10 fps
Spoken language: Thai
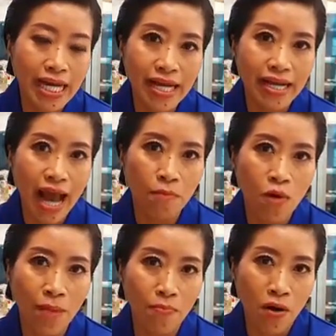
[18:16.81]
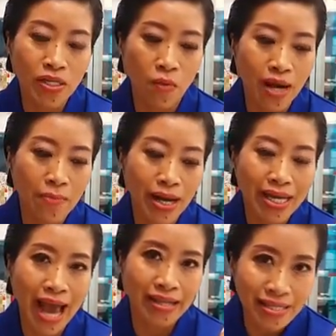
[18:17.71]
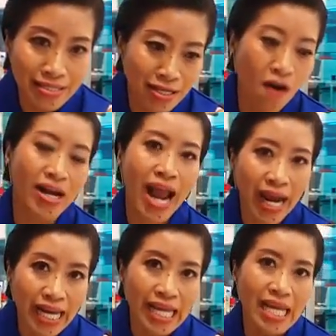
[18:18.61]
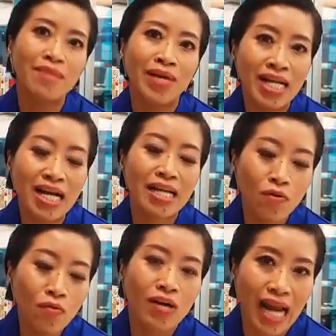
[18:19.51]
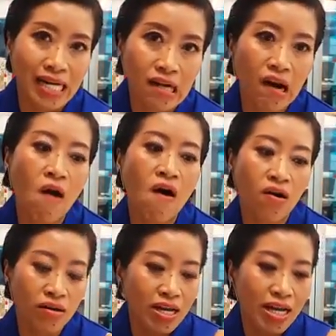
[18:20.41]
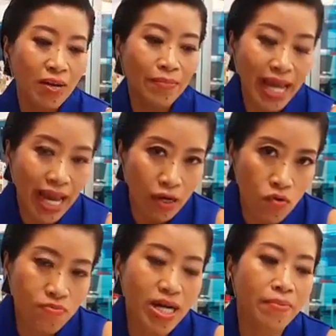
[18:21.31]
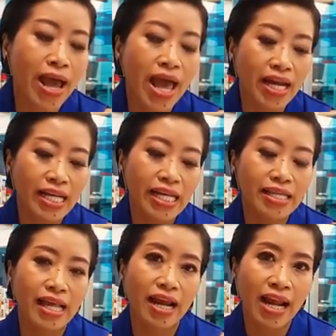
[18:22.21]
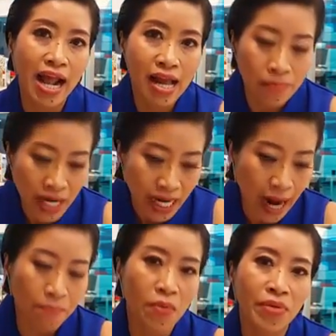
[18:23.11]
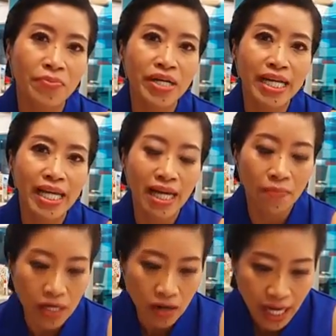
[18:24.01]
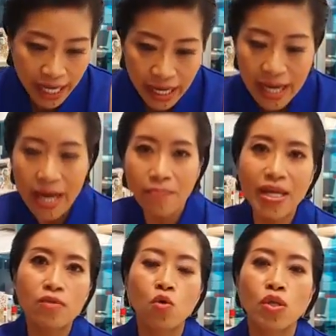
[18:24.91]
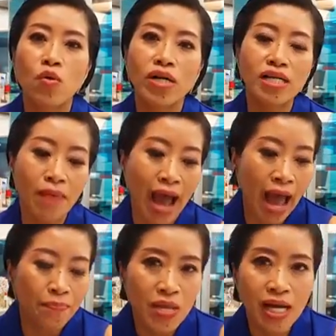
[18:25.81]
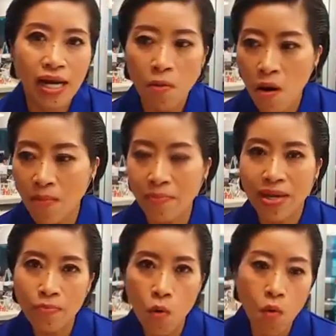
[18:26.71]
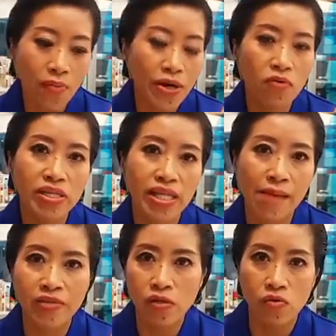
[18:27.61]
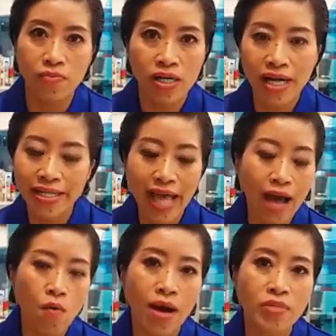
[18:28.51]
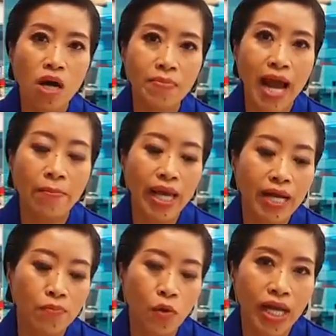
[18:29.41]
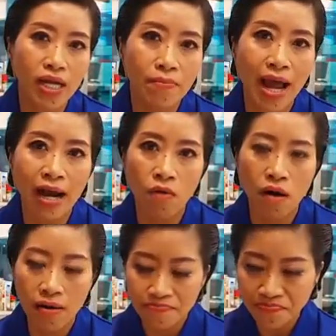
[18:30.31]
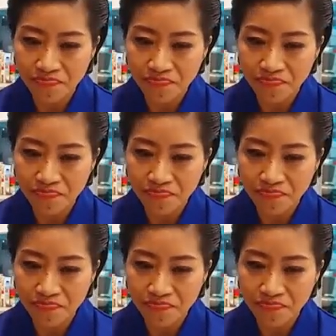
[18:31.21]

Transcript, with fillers: ดีงามความเหมาะสมอะไรบางอย่างซึ่งก่อนหน้านี้มันเคยถูกกลั่นกรอง ไม่ให้ถูกเผยแพร่ในที่สาธารณะมันกลับมามีพื้นที่ แล้วมันก็เลยมีตัวตนขึ้นมา แล้วพอมันมีพวกมีคนสนับสนุน มันก็เลยสร้างความชอบธรรมให้กับตัวเองขึ้นมาแล้วก็